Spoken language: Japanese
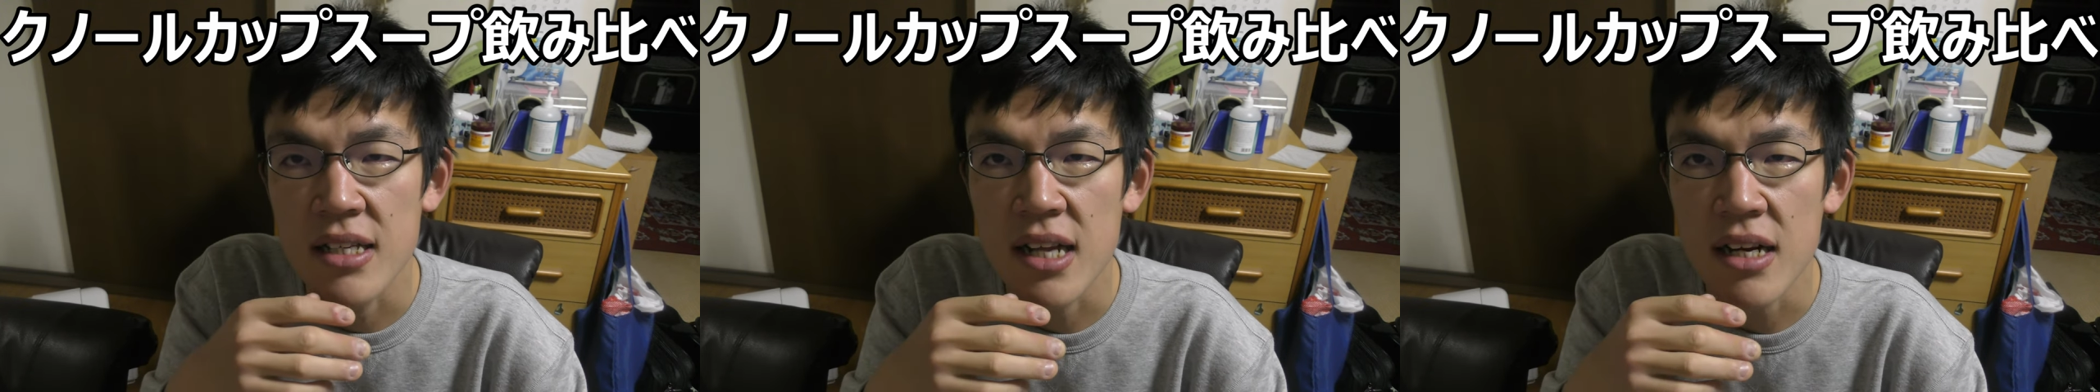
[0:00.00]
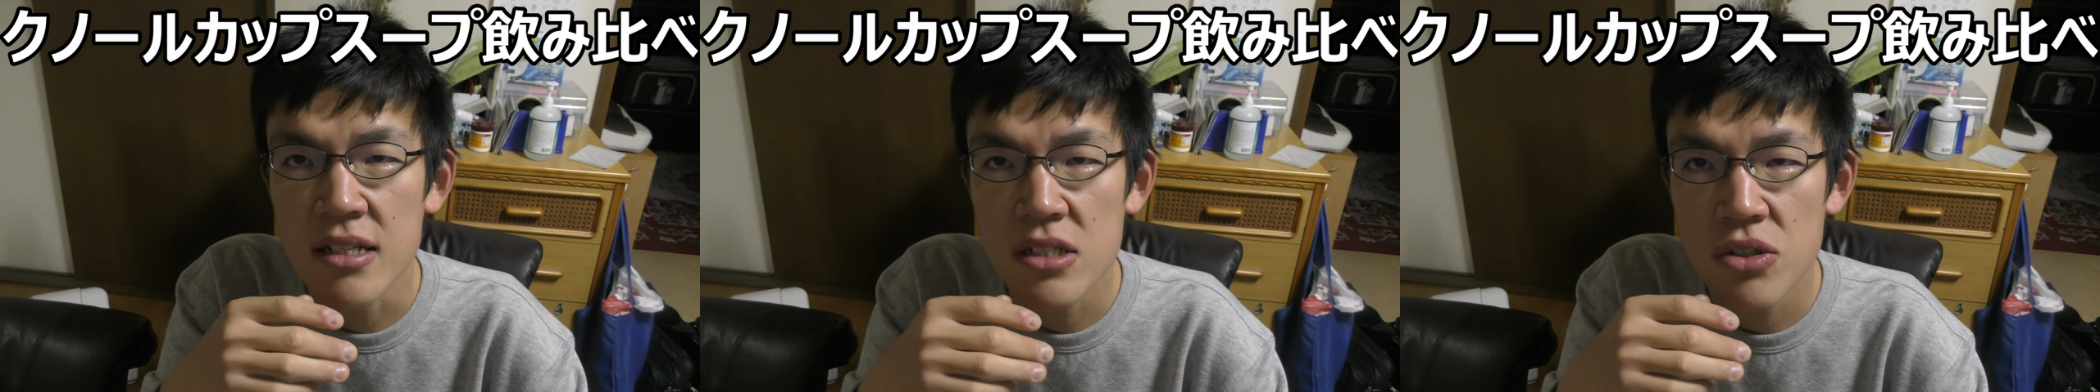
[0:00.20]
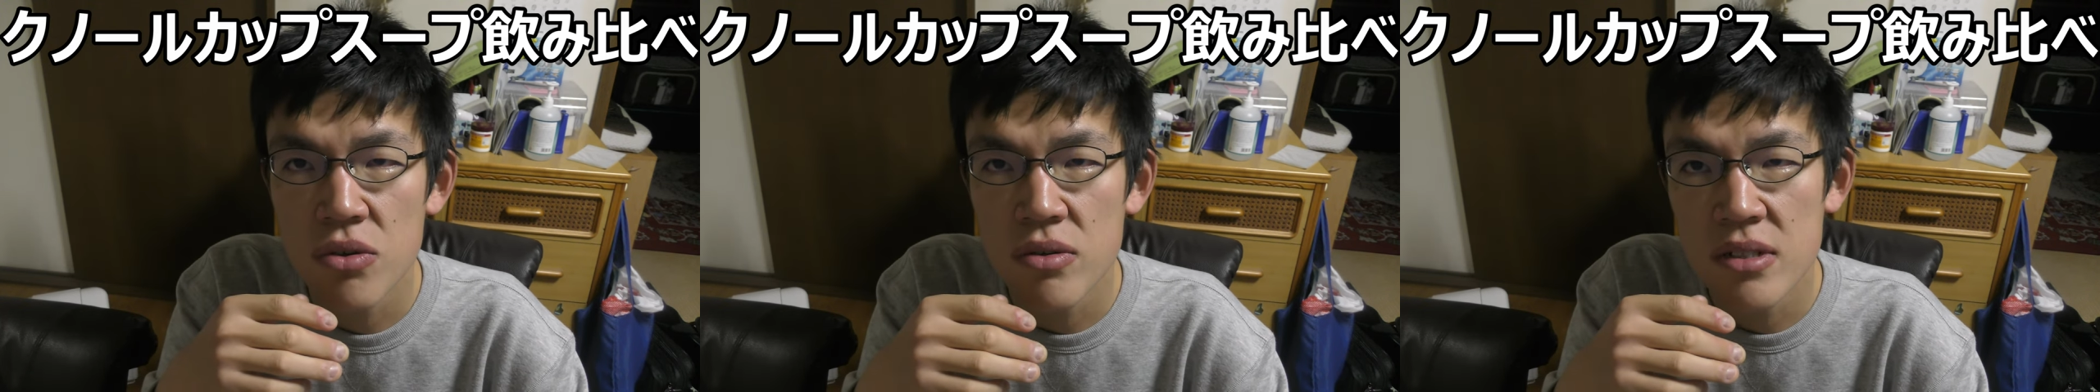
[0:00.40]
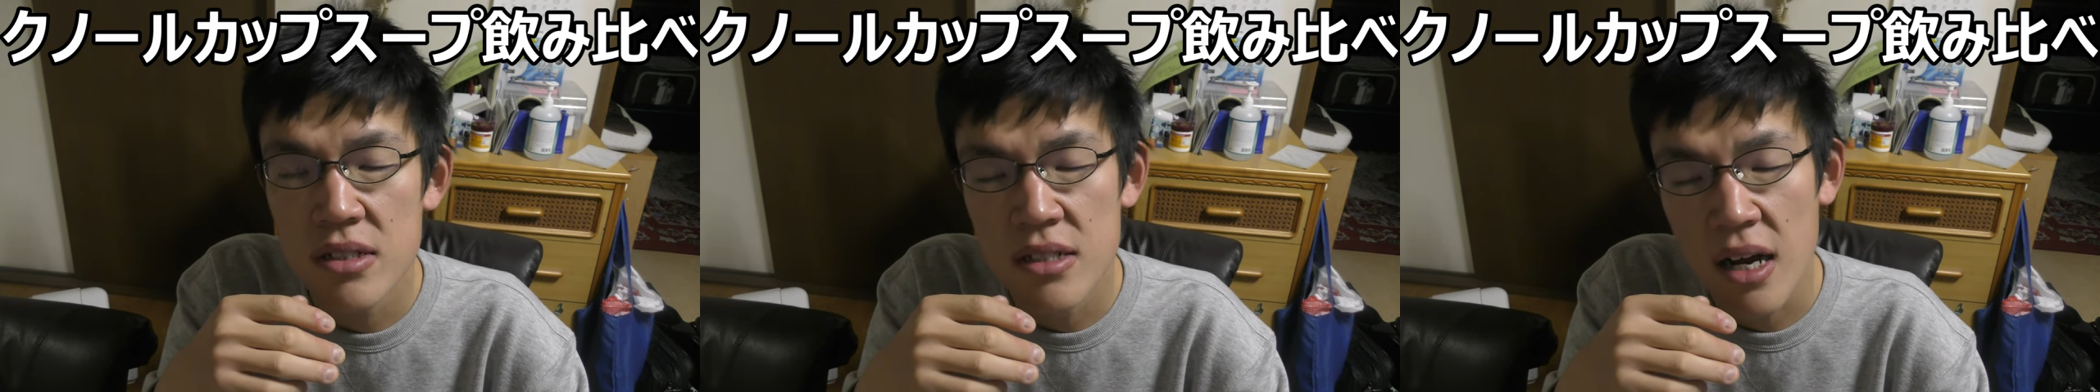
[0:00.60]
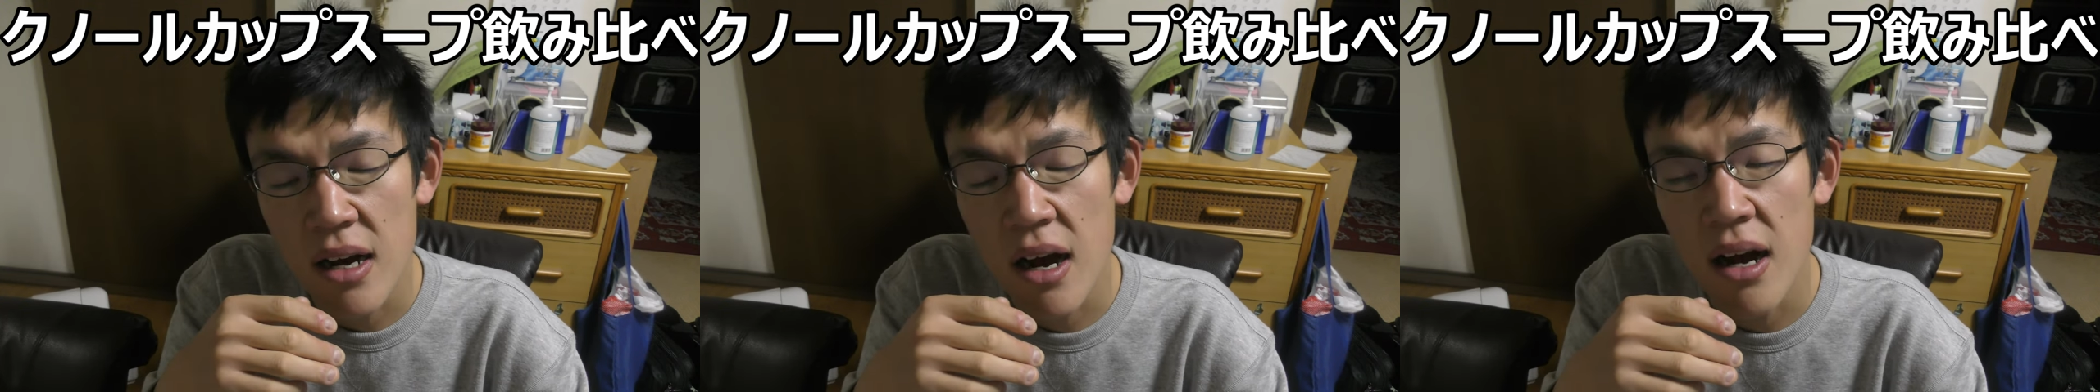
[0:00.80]
単調
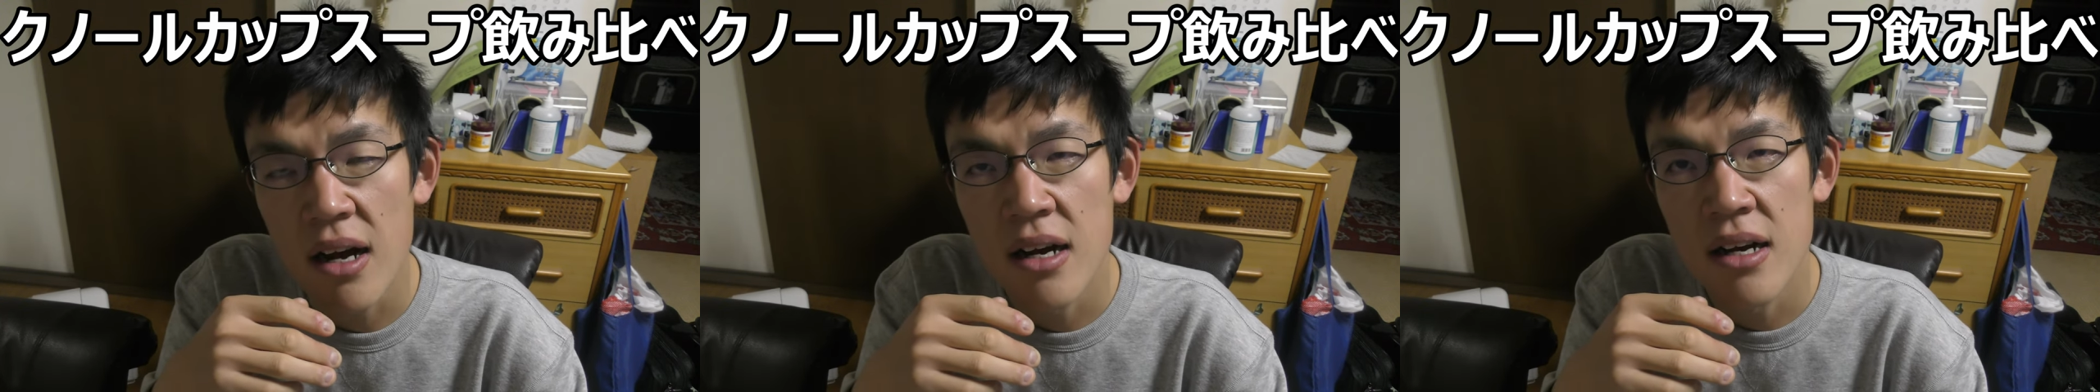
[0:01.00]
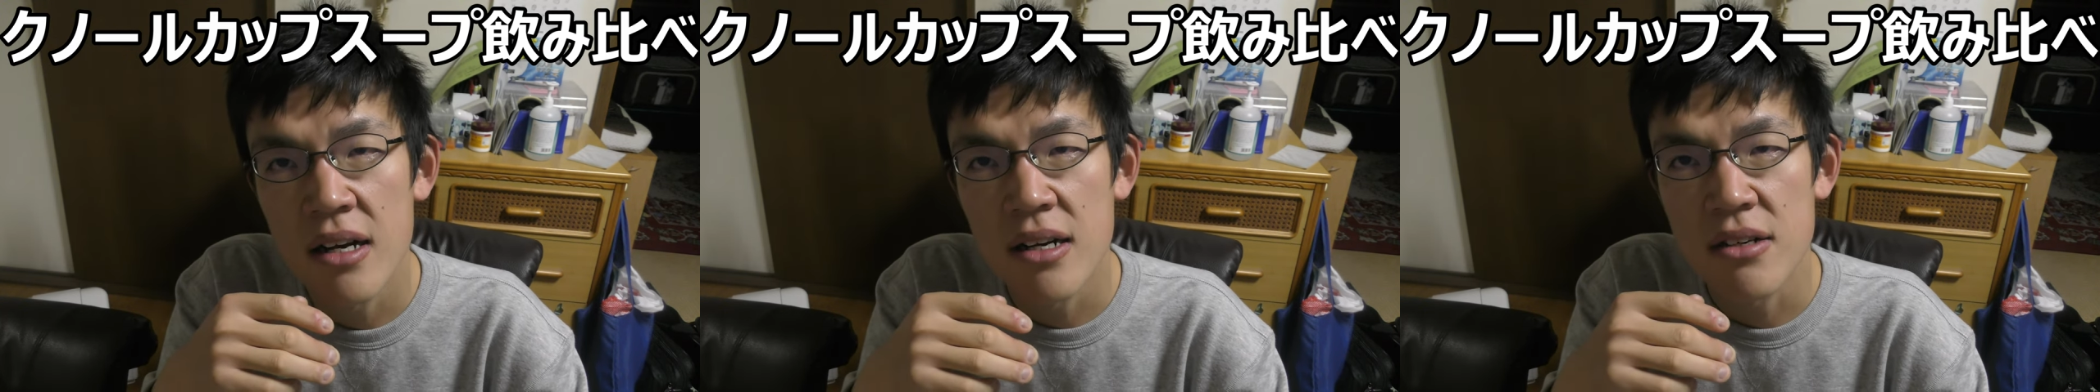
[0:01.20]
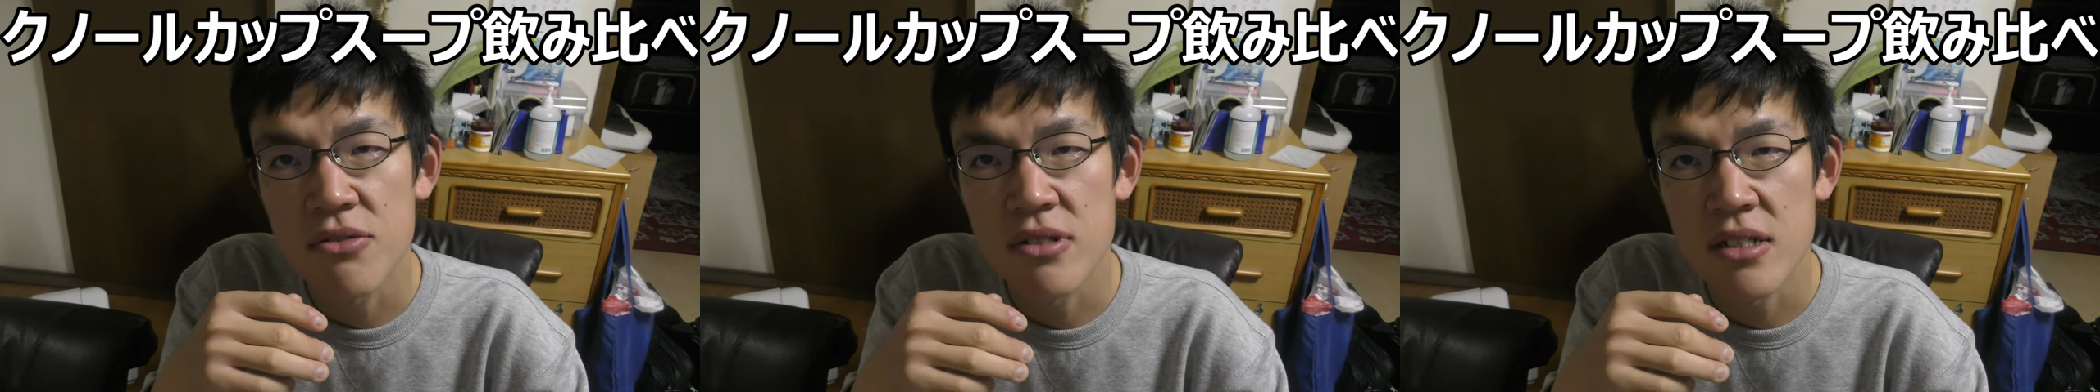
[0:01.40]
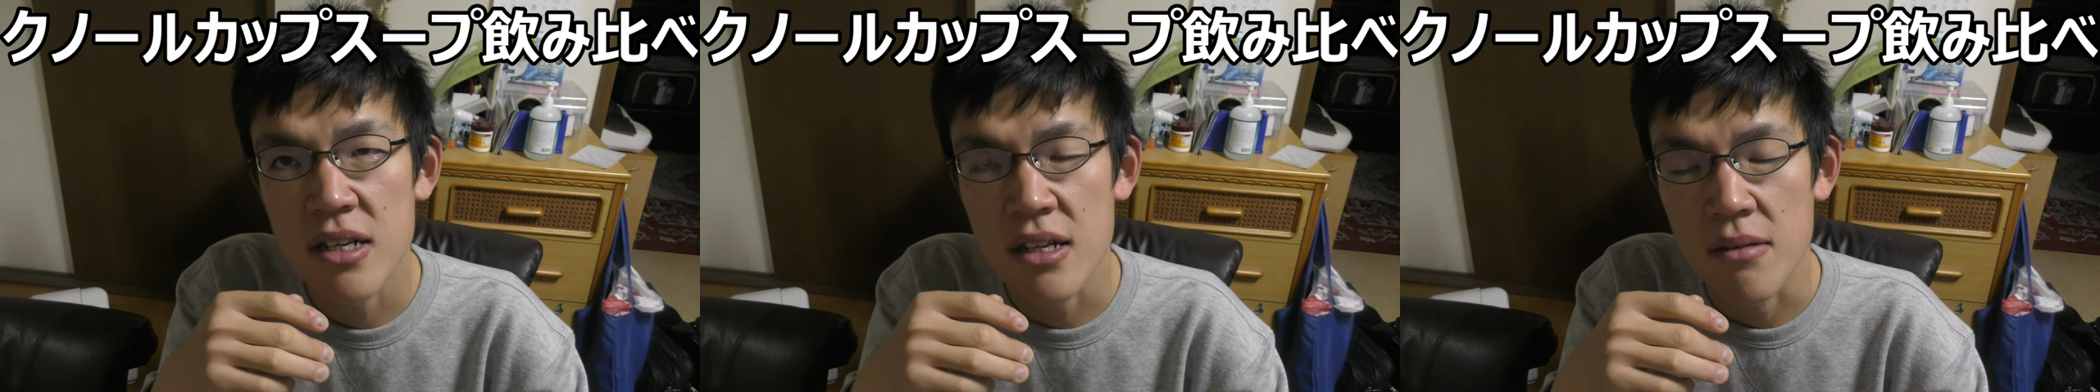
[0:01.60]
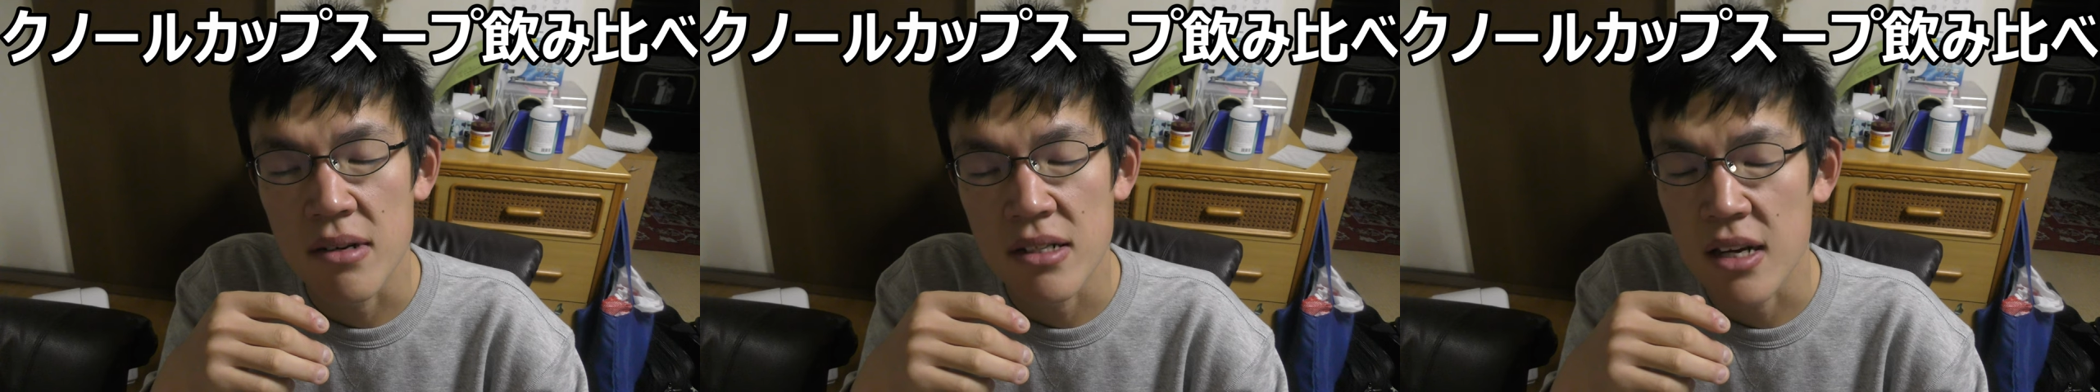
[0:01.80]
さは薄れ